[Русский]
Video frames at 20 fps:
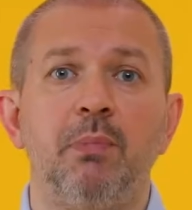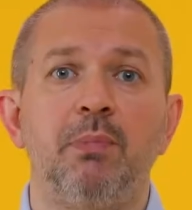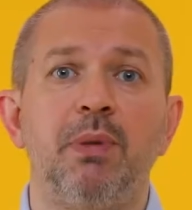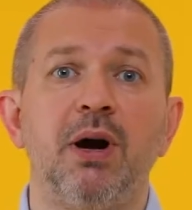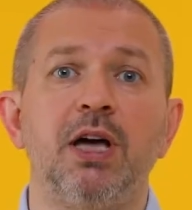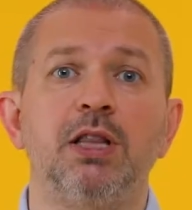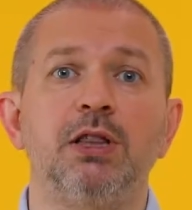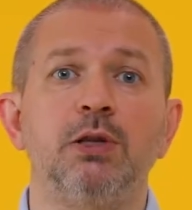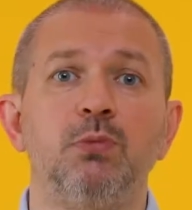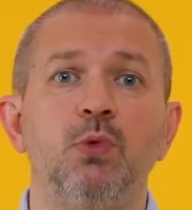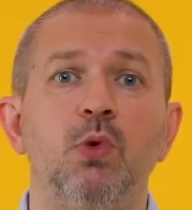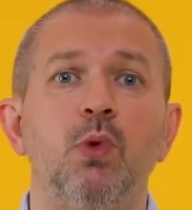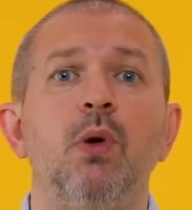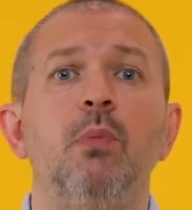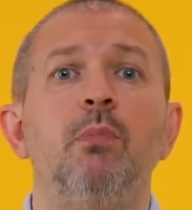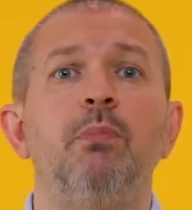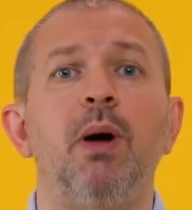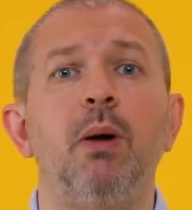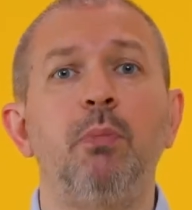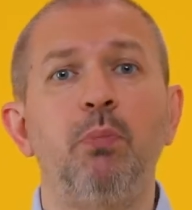
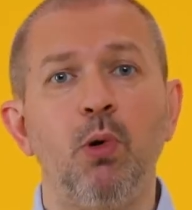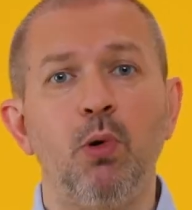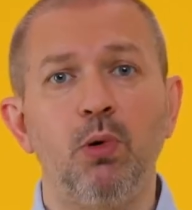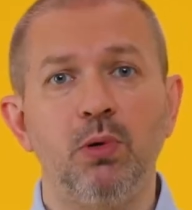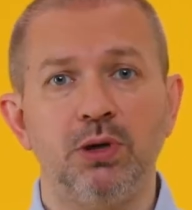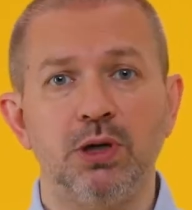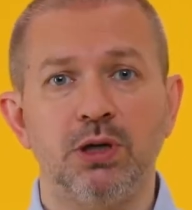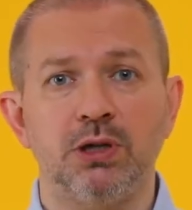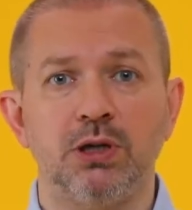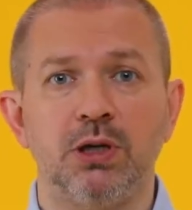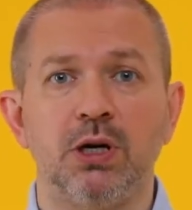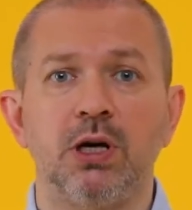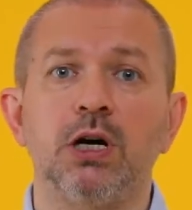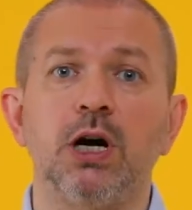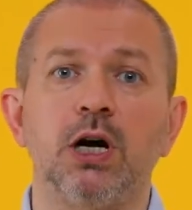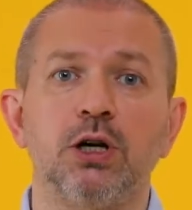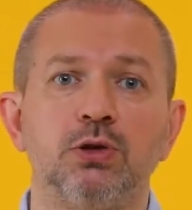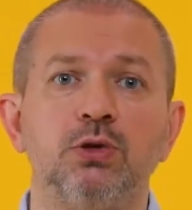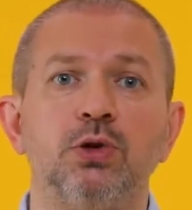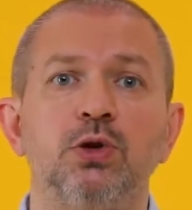Поэтому пополните
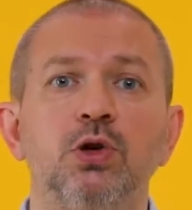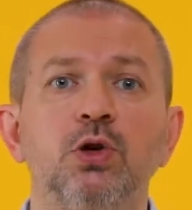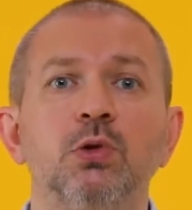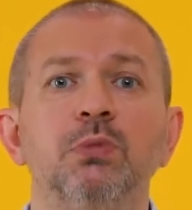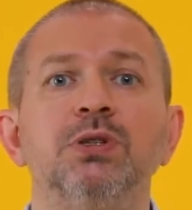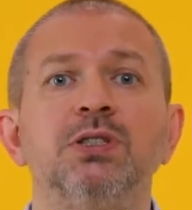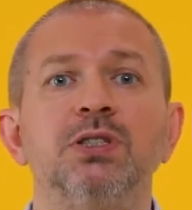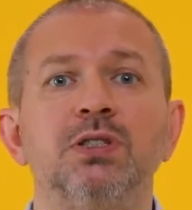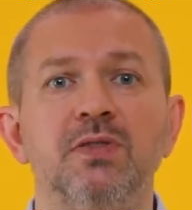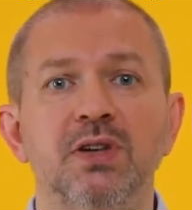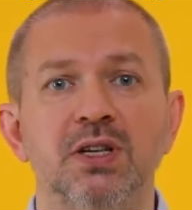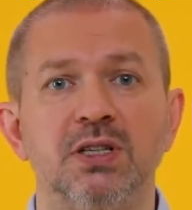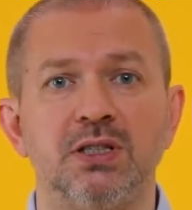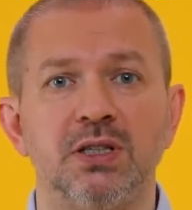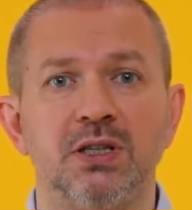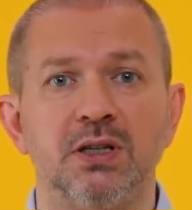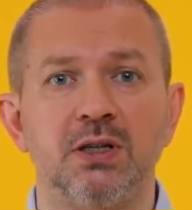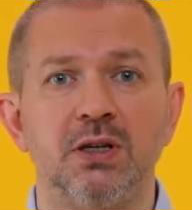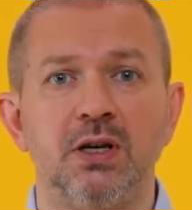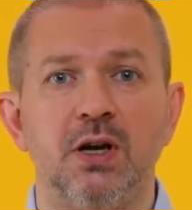карту Humans
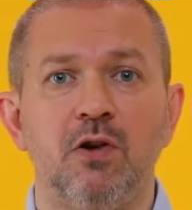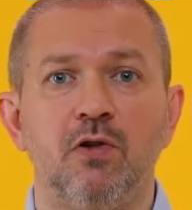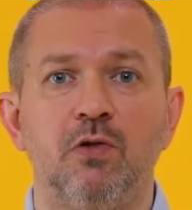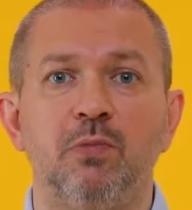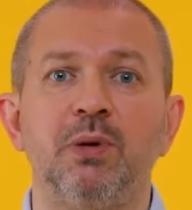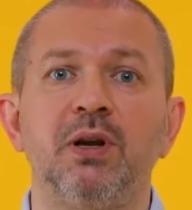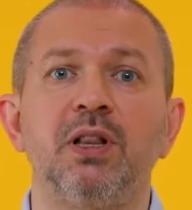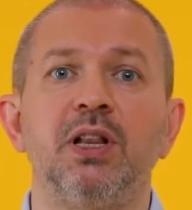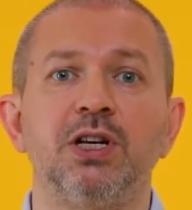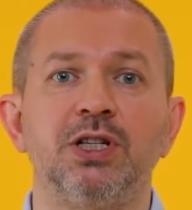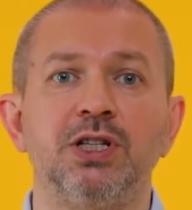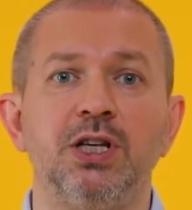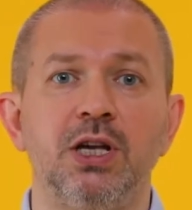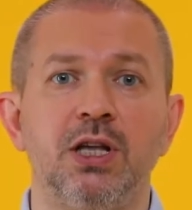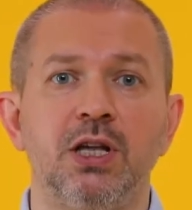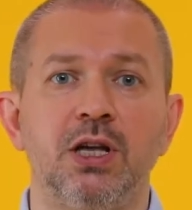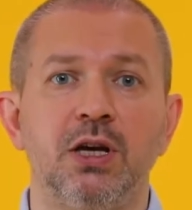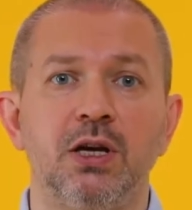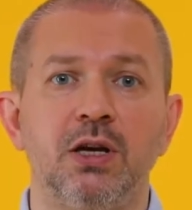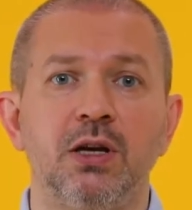Visa в
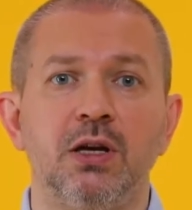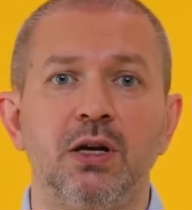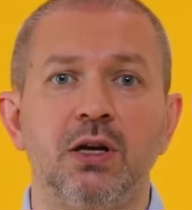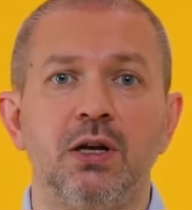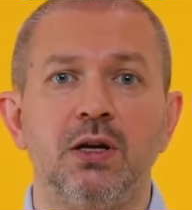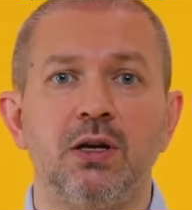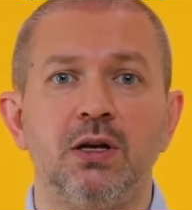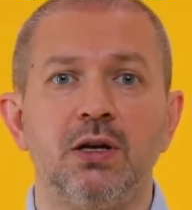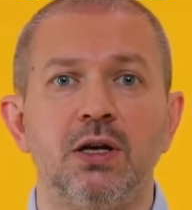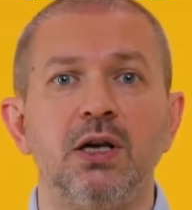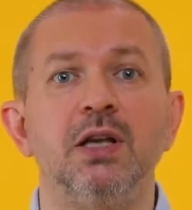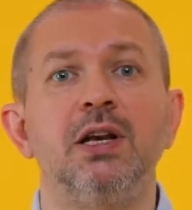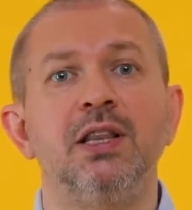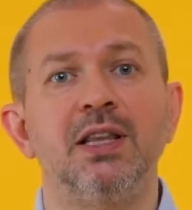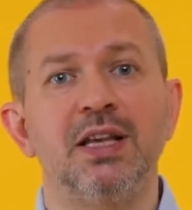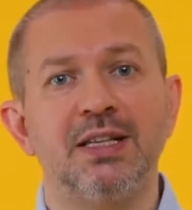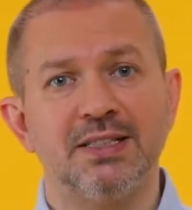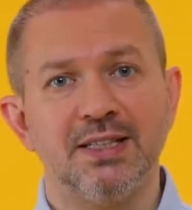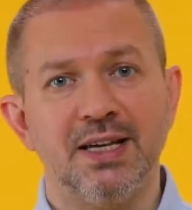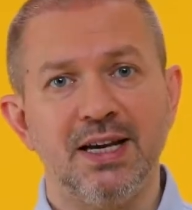приложении или
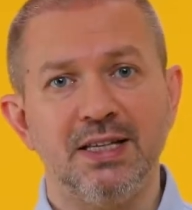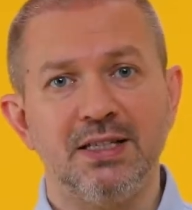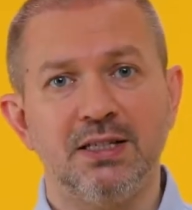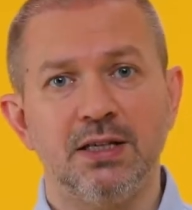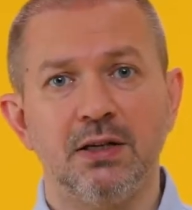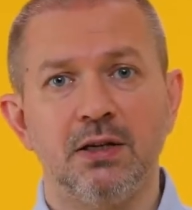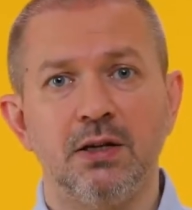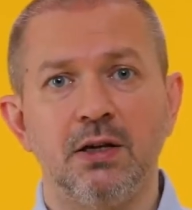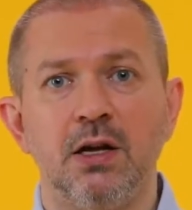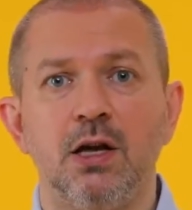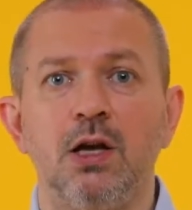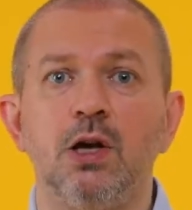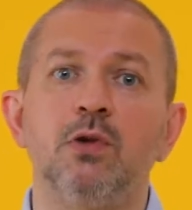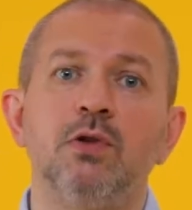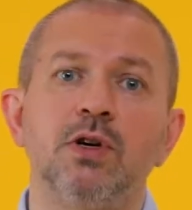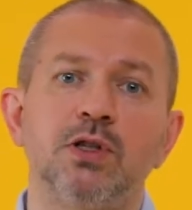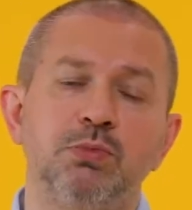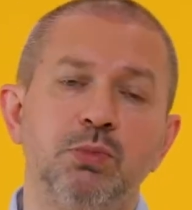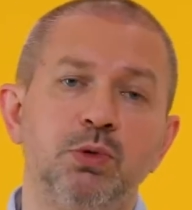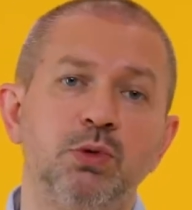на сайте, и у
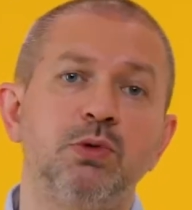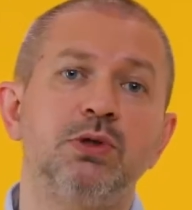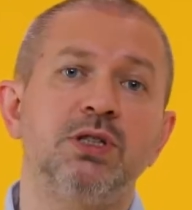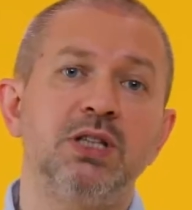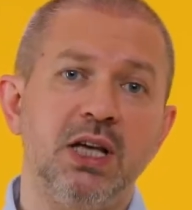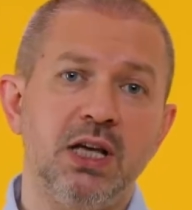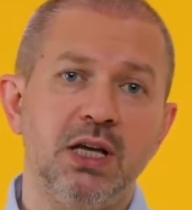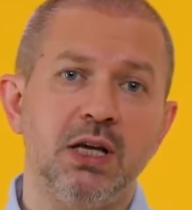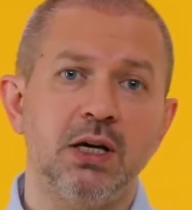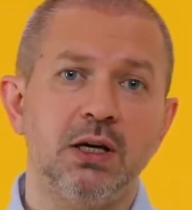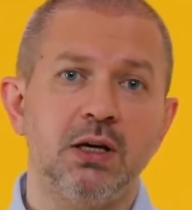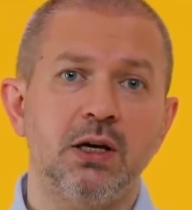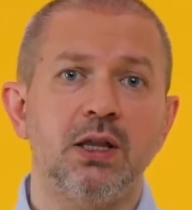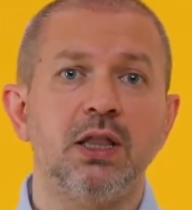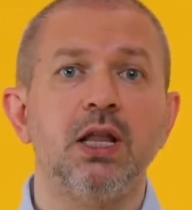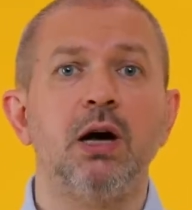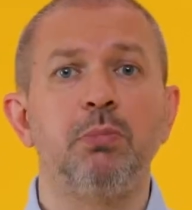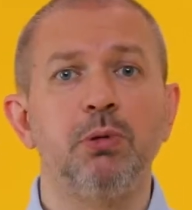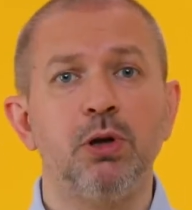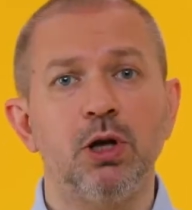вас будут деньги
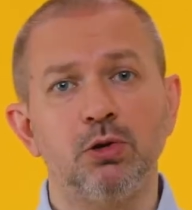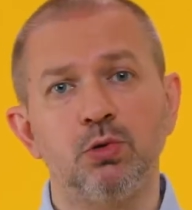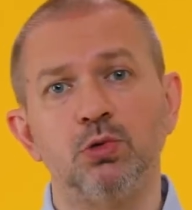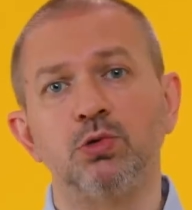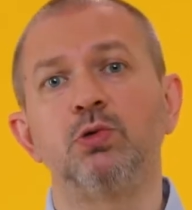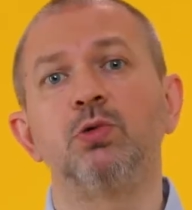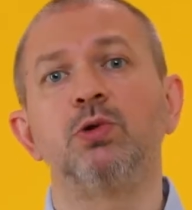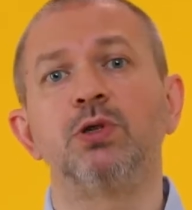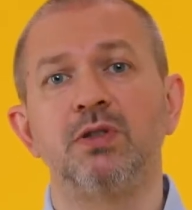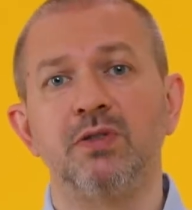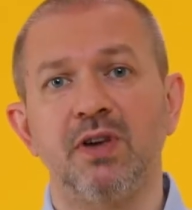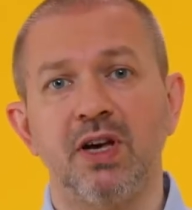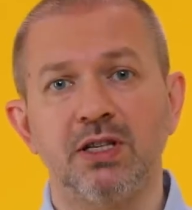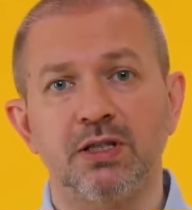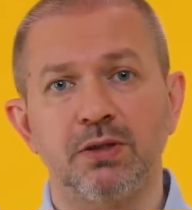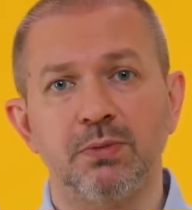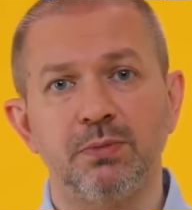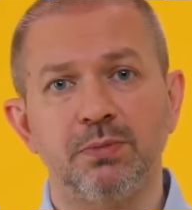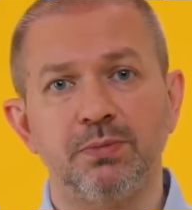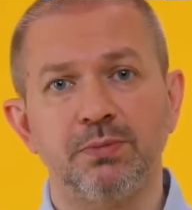на оплату услуг
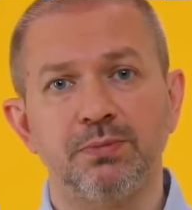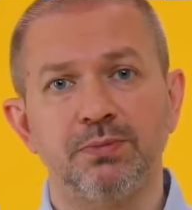связи.